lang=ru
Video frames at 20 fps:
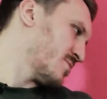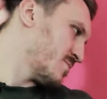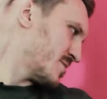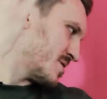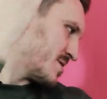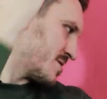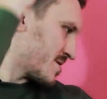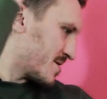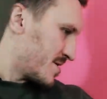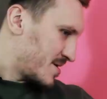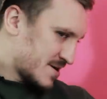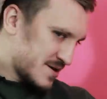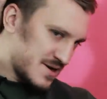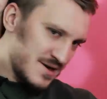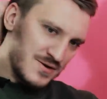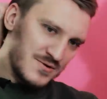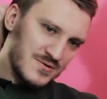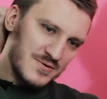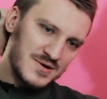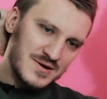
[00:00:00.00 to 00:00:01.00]
Мать, как
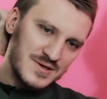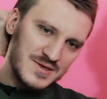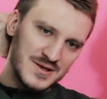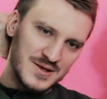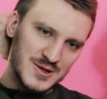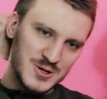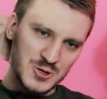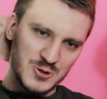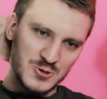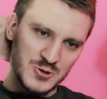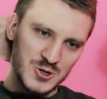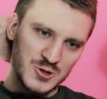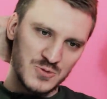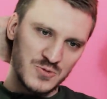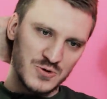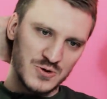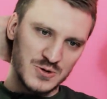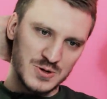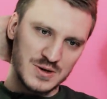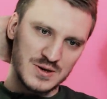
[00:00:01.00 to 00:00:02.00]
я не угадал, жечь
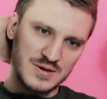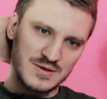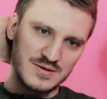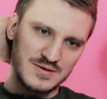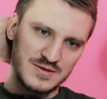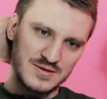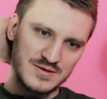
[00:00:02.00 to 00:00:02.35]
просто.